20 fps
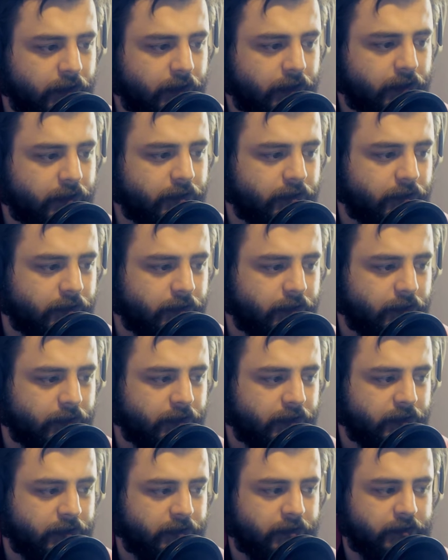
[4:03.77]
а,
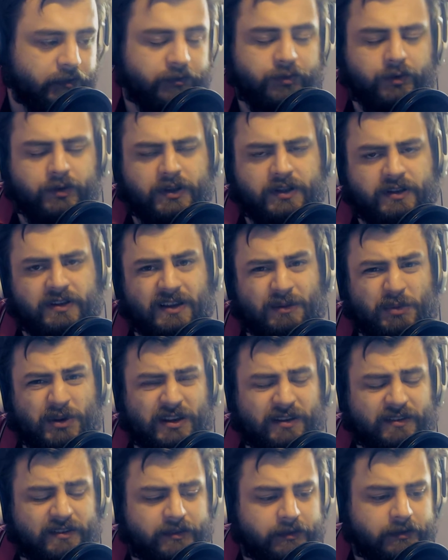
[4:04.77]
и это все надо
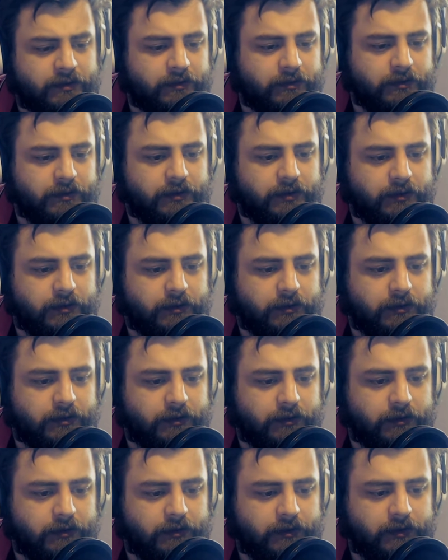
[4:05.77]
обрезать,
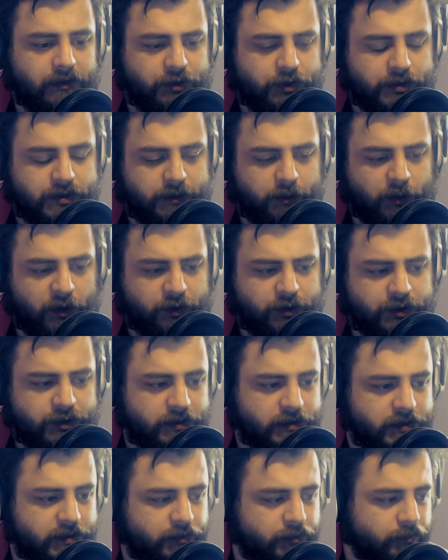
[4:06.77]
и я чуть
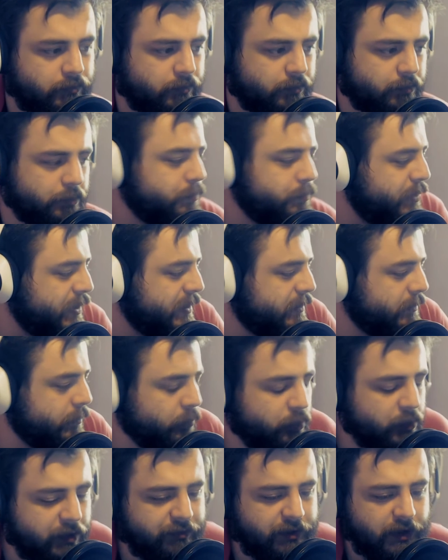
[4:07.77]
заморочился, при этом
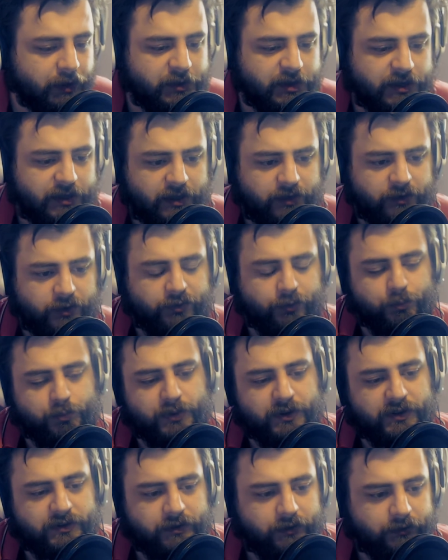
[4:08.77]
у меня времени нет особо
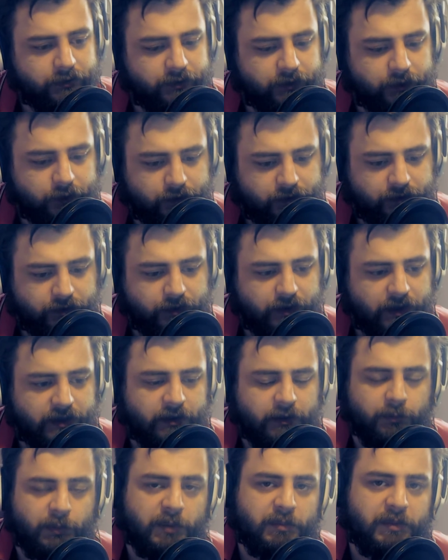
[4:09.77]
монтировать. Вот на
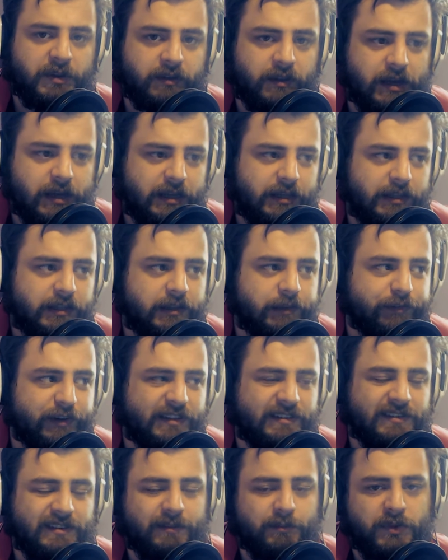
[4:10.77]
данный момент
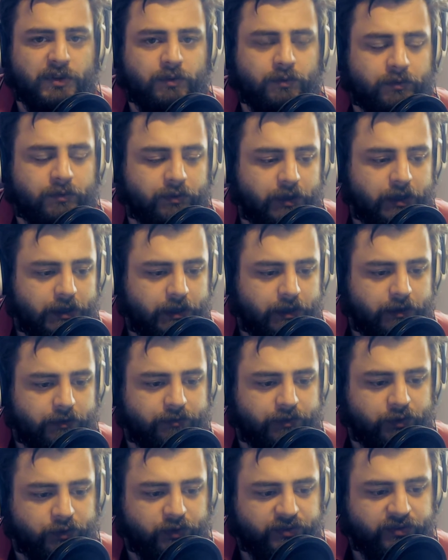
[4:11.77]
20 минут
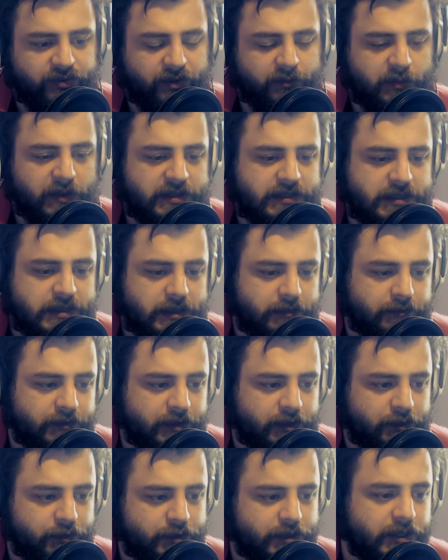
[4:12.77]
видоса
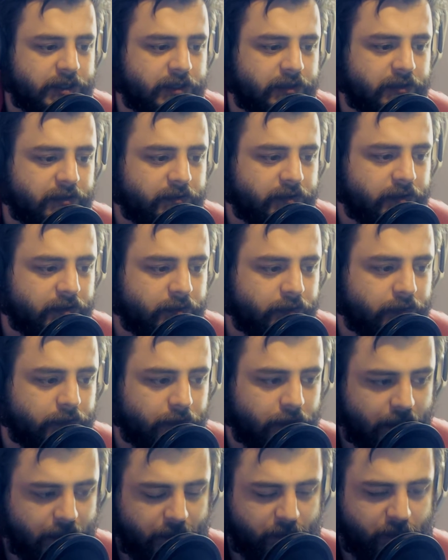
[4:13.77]
отмонтированный, уже Никита
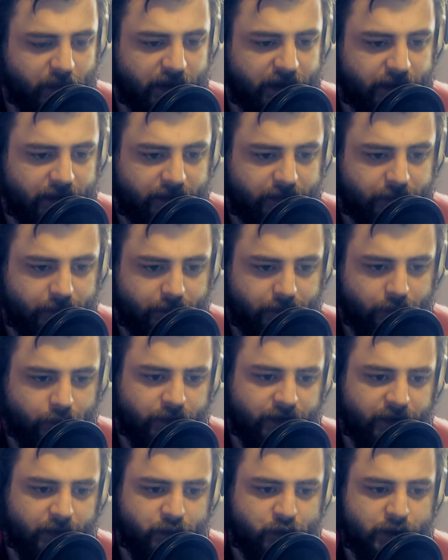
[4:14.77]
скидывал, показывал.
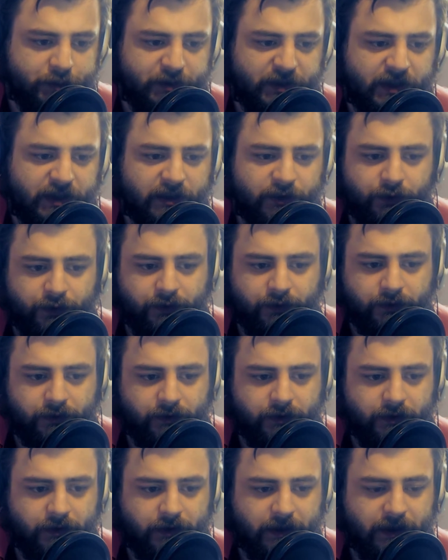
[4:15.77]
Он там уже
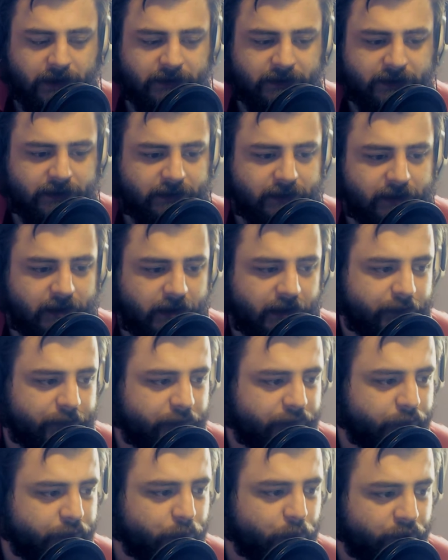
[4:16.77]
подготовил контент для
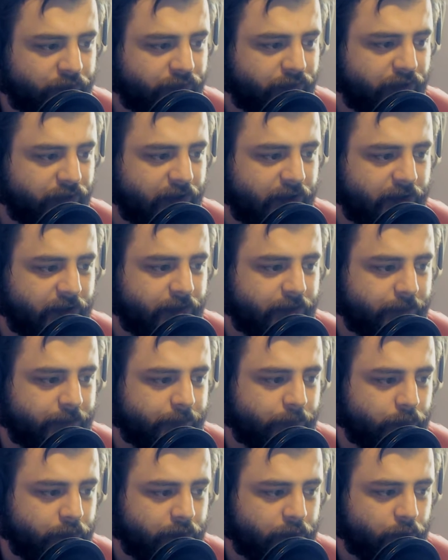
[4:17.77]
восьмой серии,
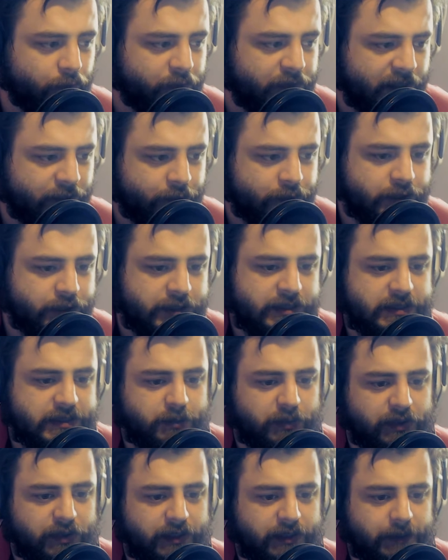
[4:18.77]
ну и у меня тоже есть
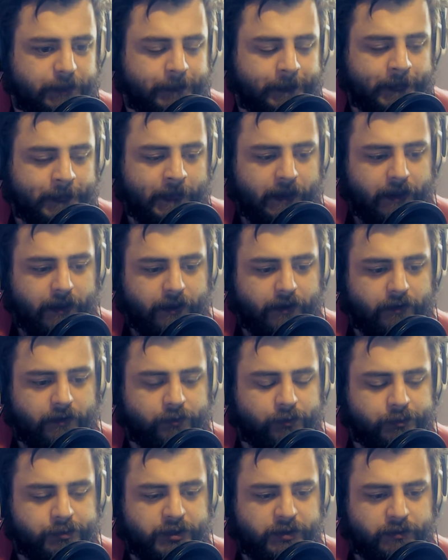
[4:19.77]
планы. В
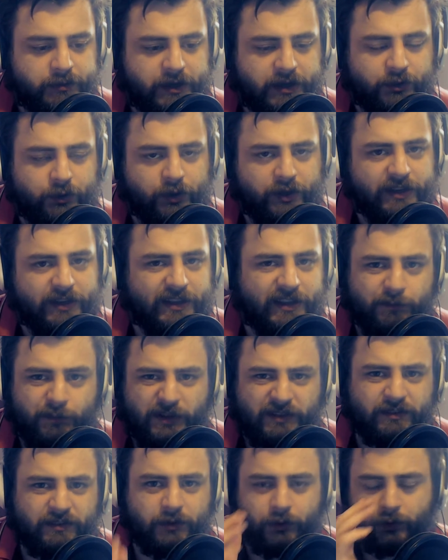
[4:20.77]
общем, как только я
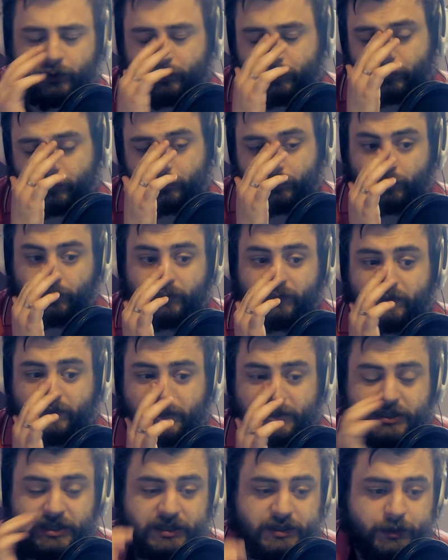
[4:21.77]
отмонтирую эту
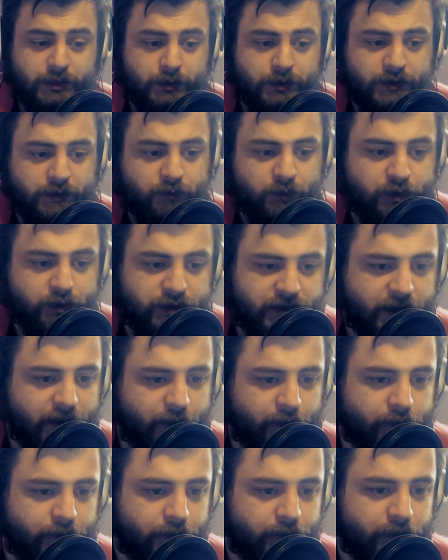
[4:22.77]
злосчастную седьмую
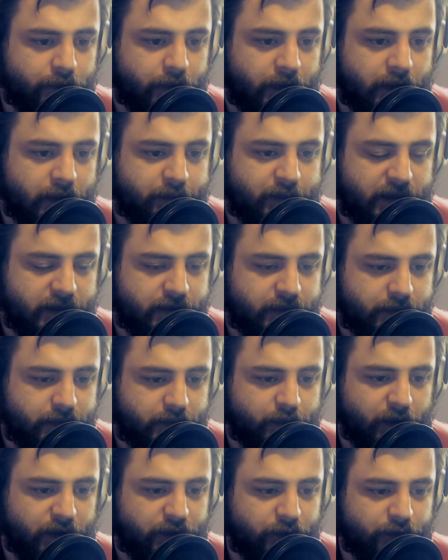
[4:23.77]
серию, опять
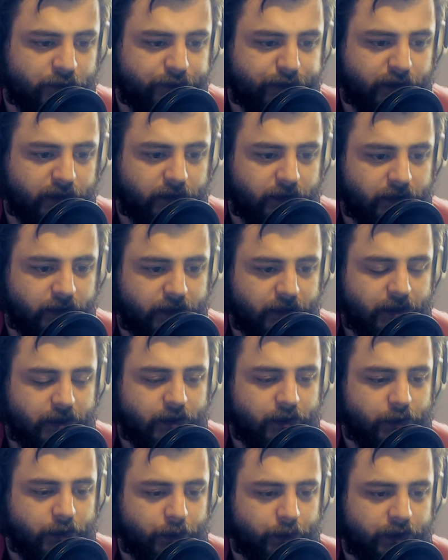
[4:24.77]
пойдет вал
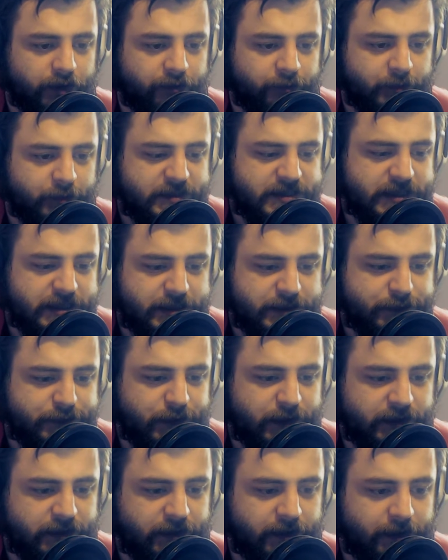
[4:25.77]
роликов по
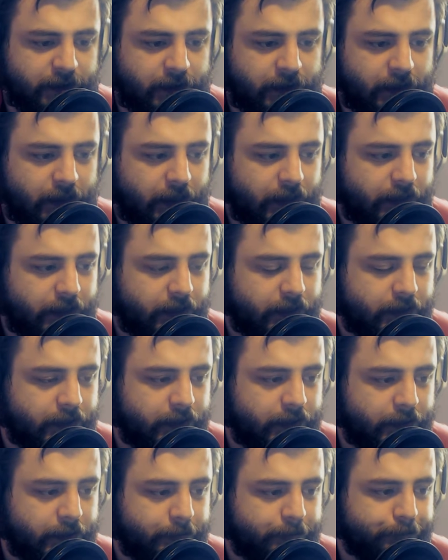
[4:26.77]
Satisfactory.
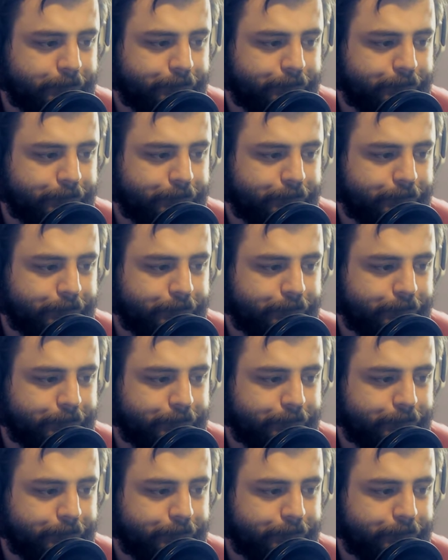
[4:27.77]
Эм,